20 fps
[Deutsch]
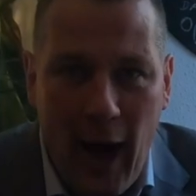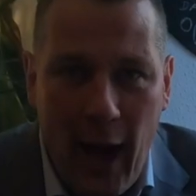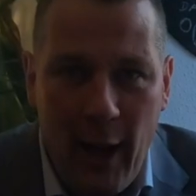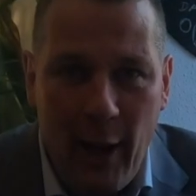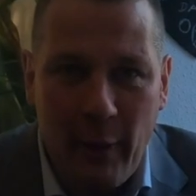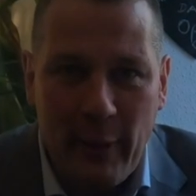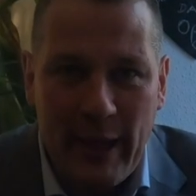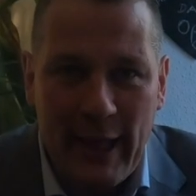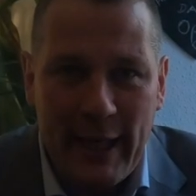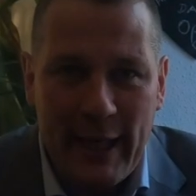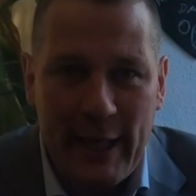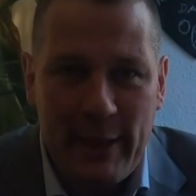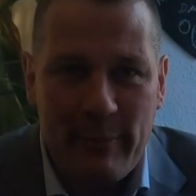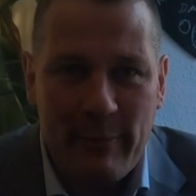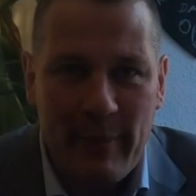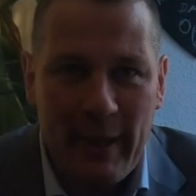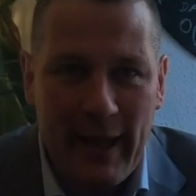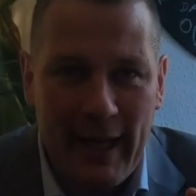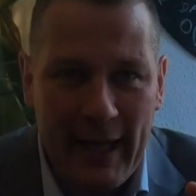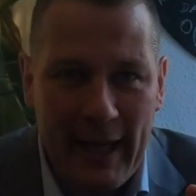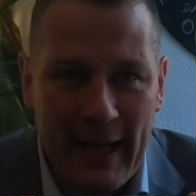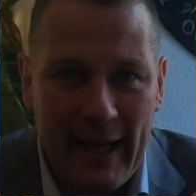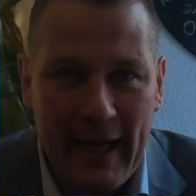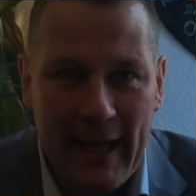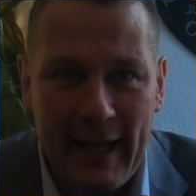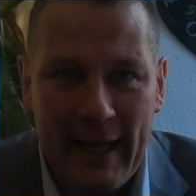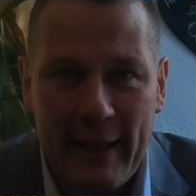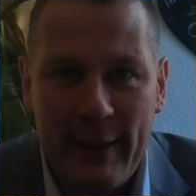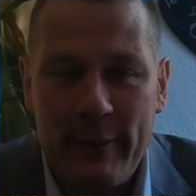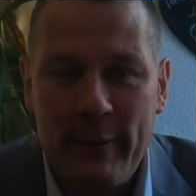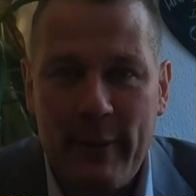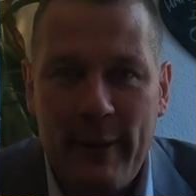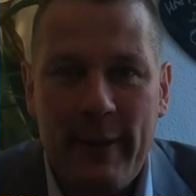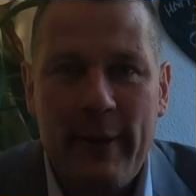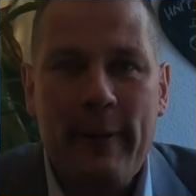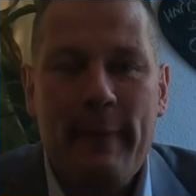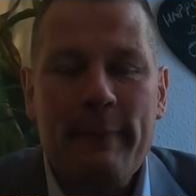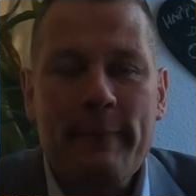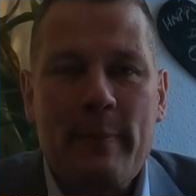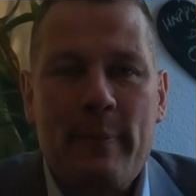Hallo ihr Lieben, äh,
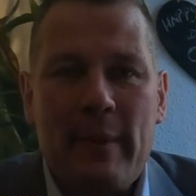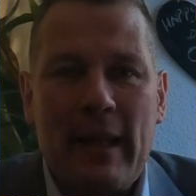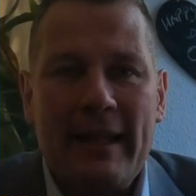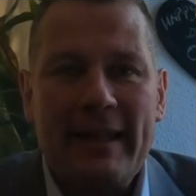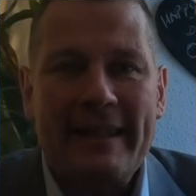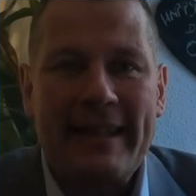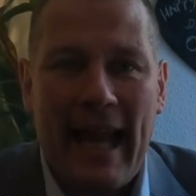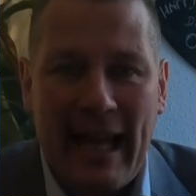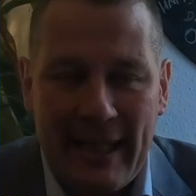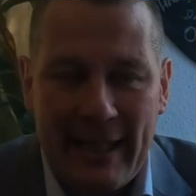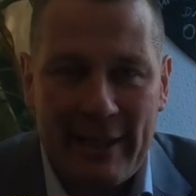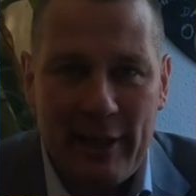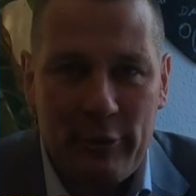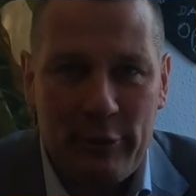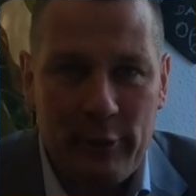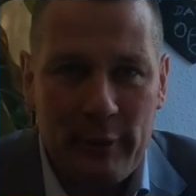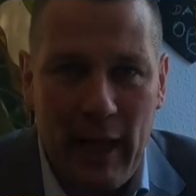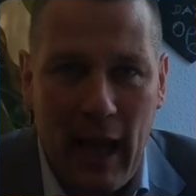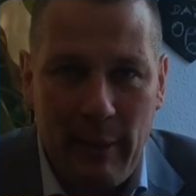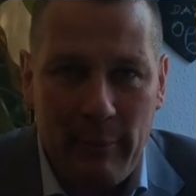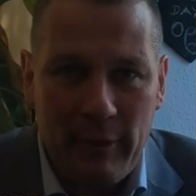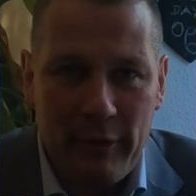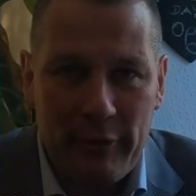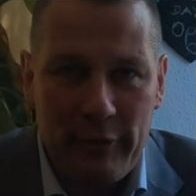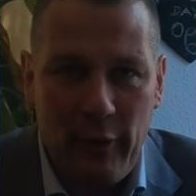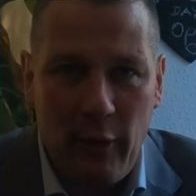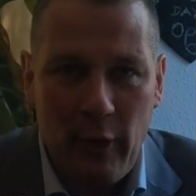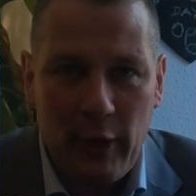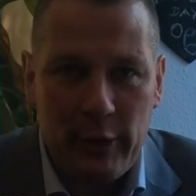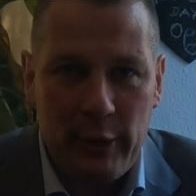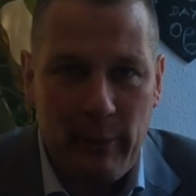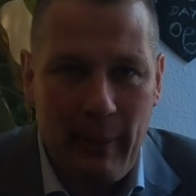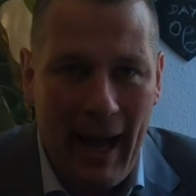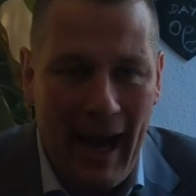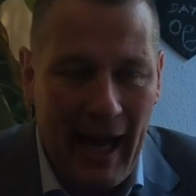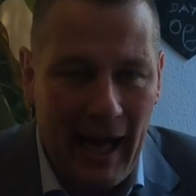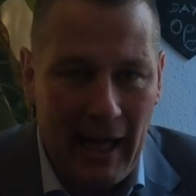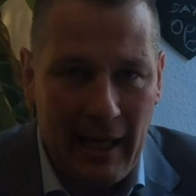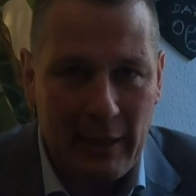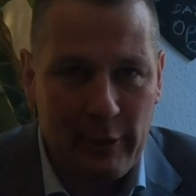danke, dass du da bist. Woche
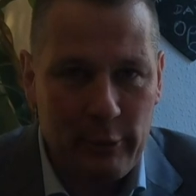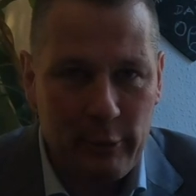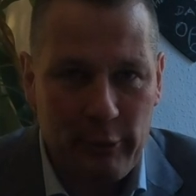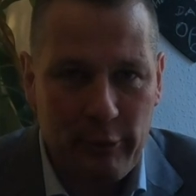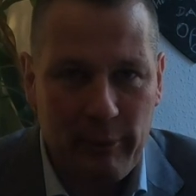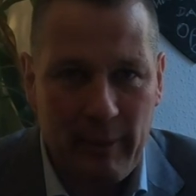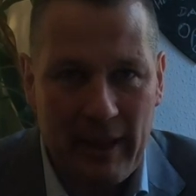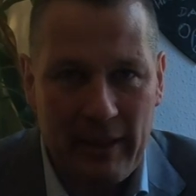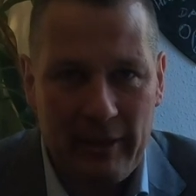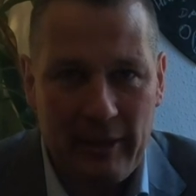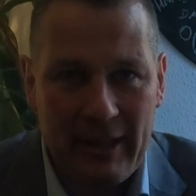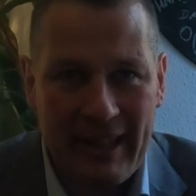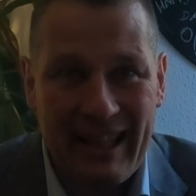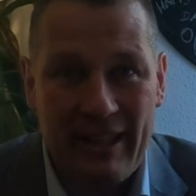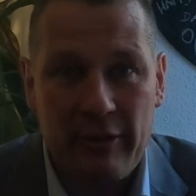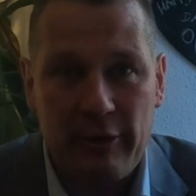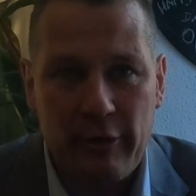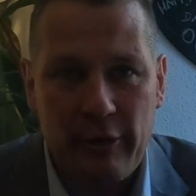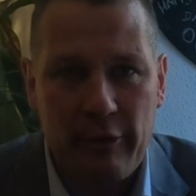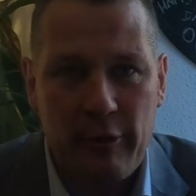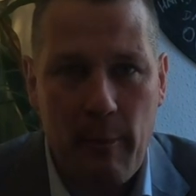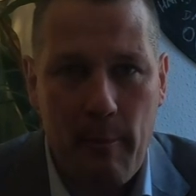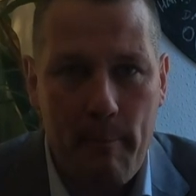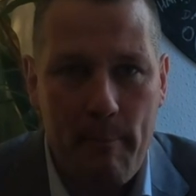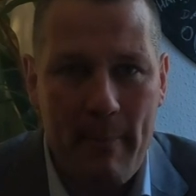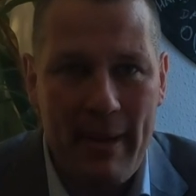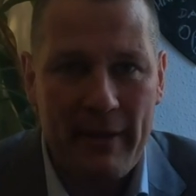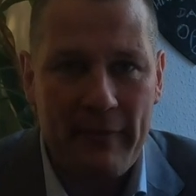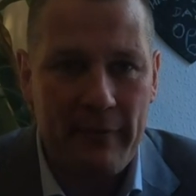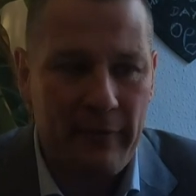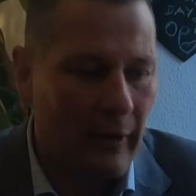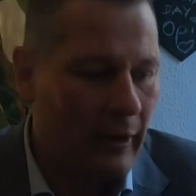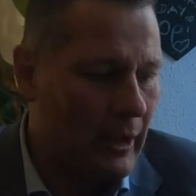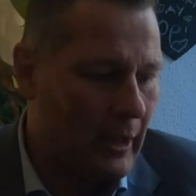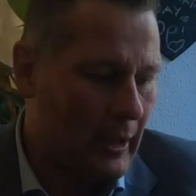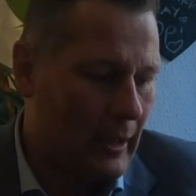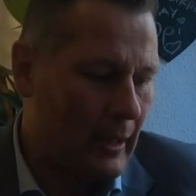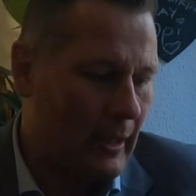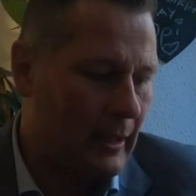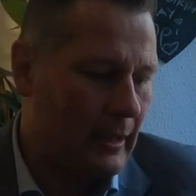Nummer 28, es ist
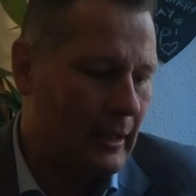Mittwoch.